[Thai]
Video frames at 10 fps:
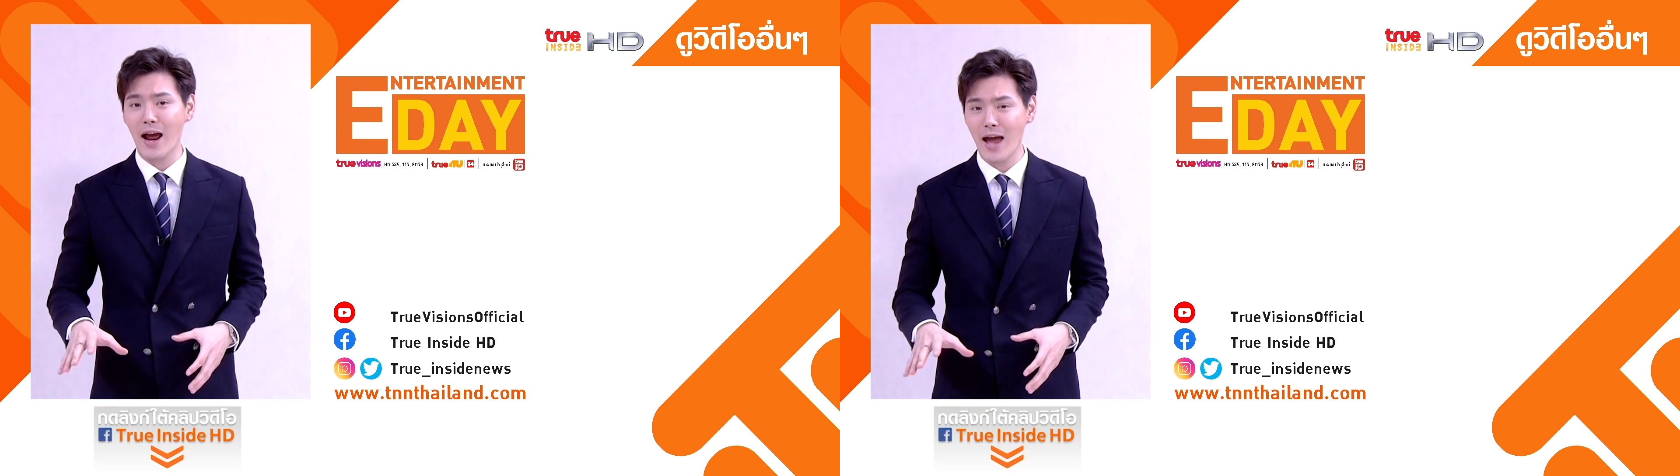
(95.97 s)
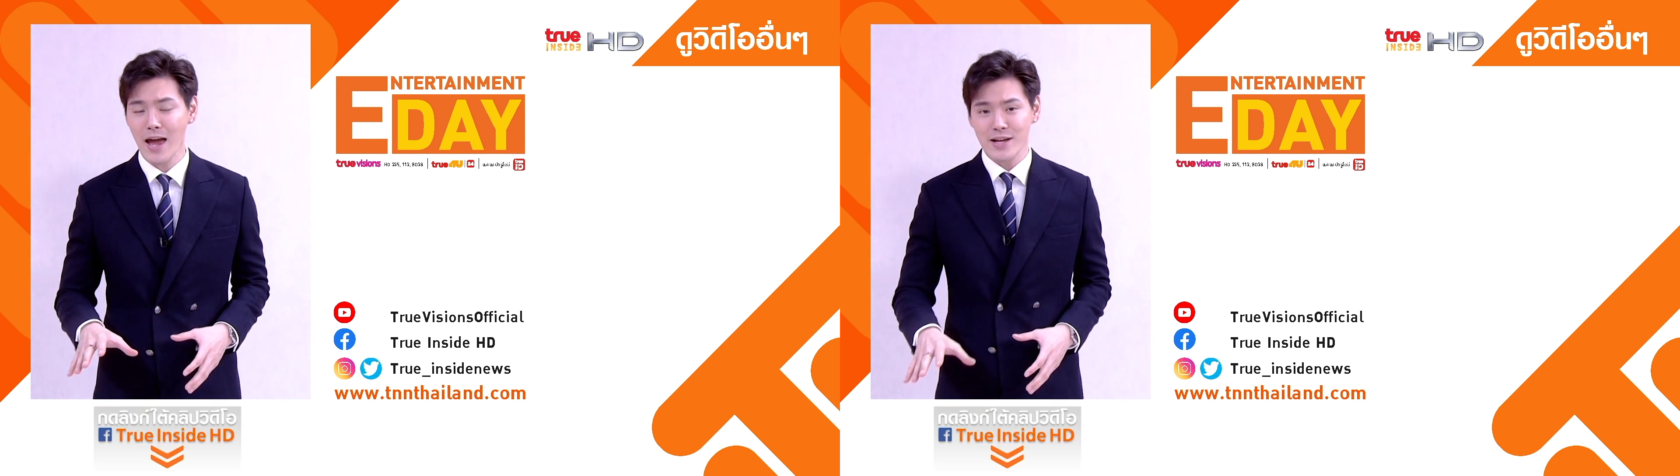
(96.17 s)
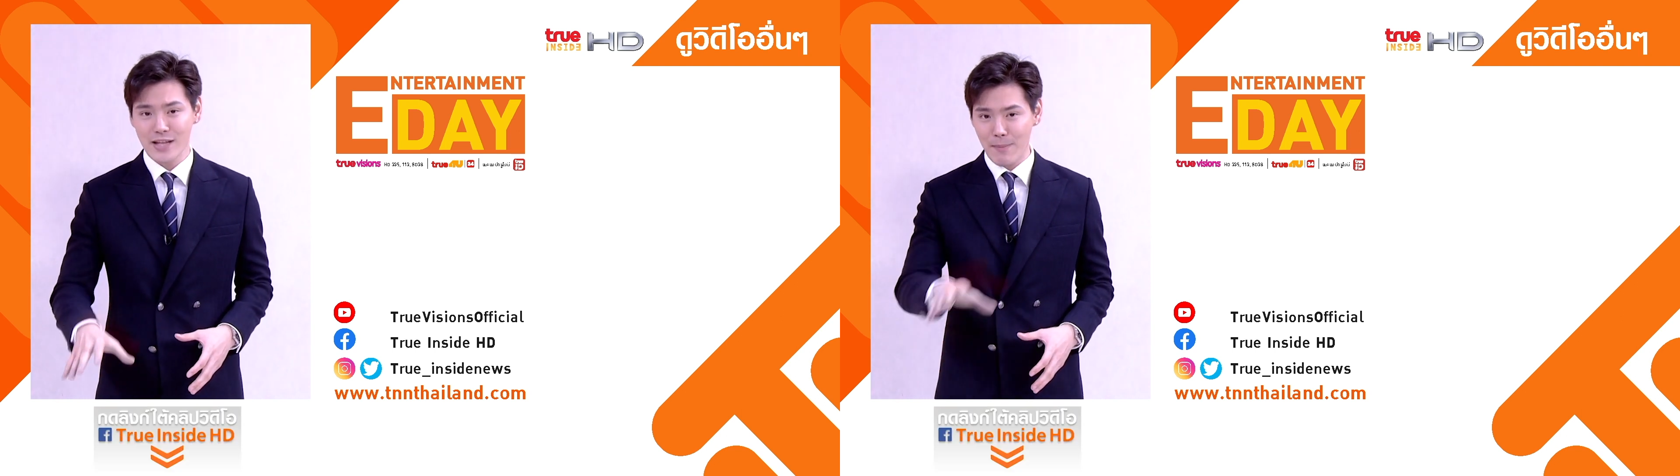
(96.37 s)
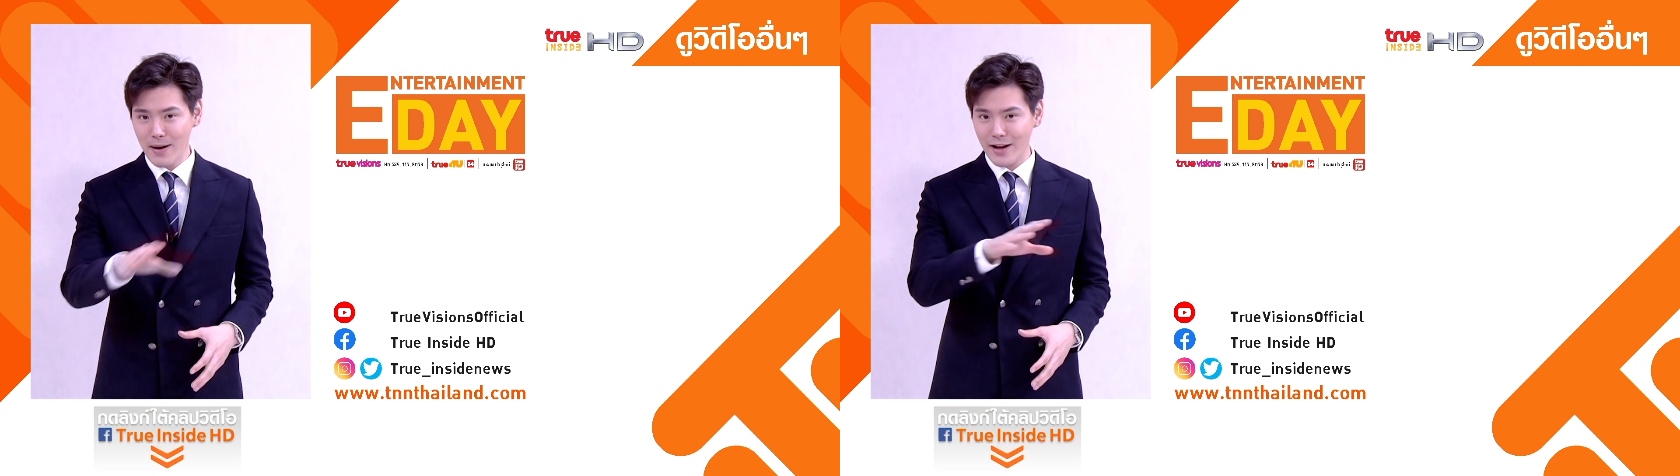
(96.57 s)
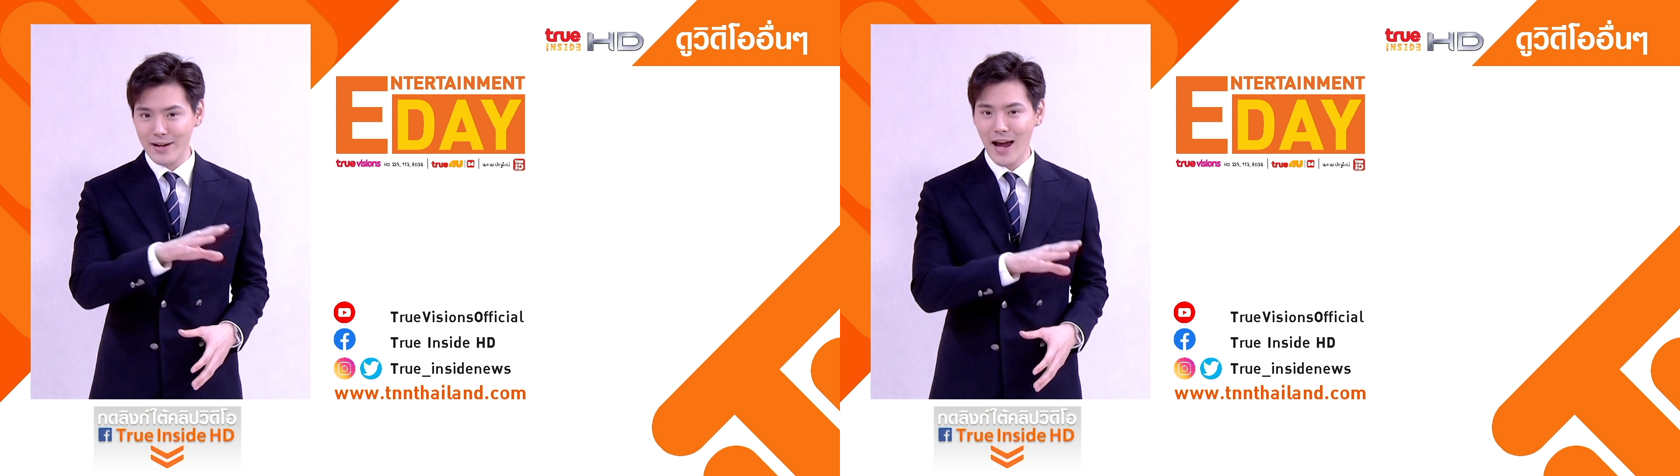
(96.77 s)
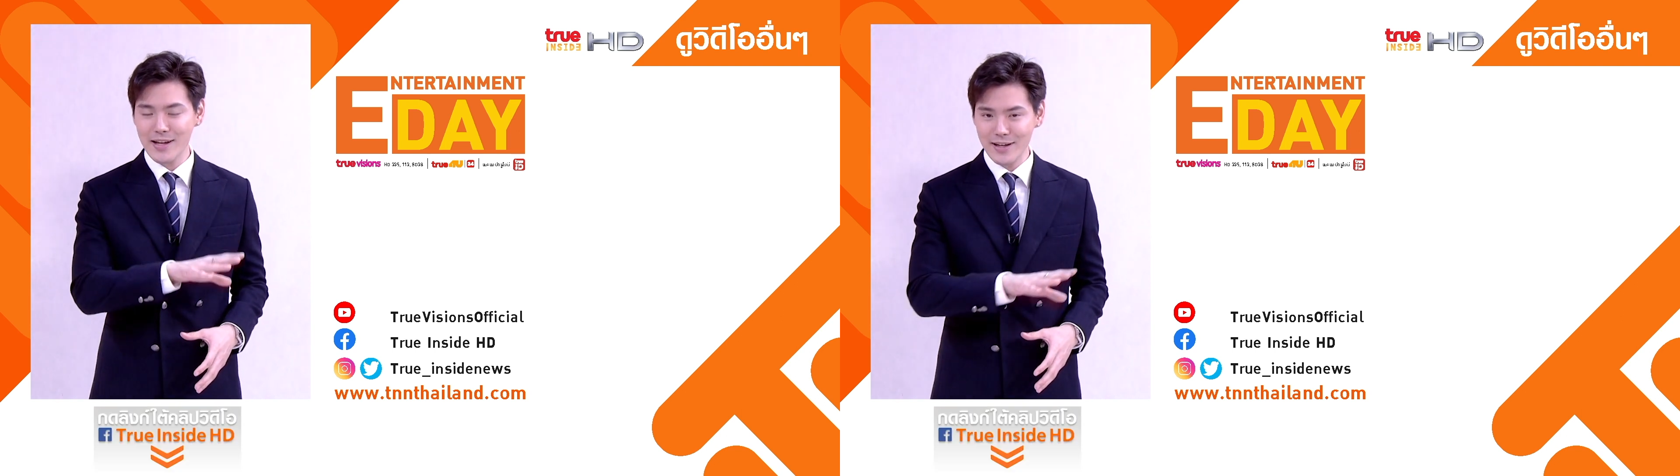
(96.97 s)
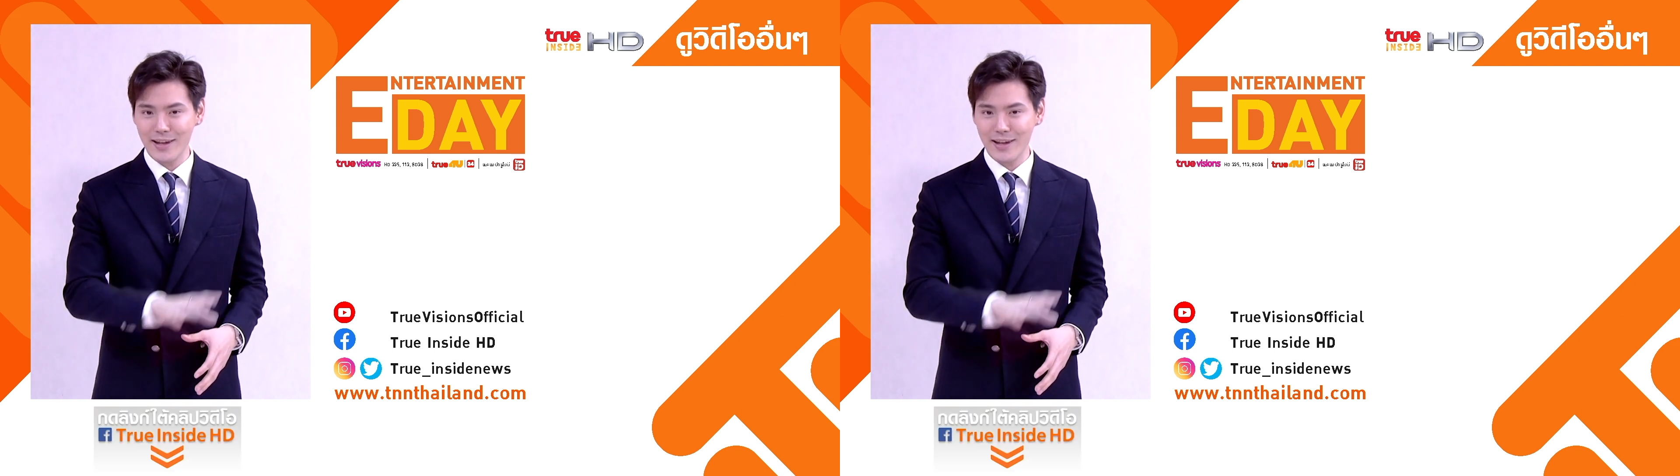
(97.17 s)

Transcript: ฮะสามารถคลิกได้ที่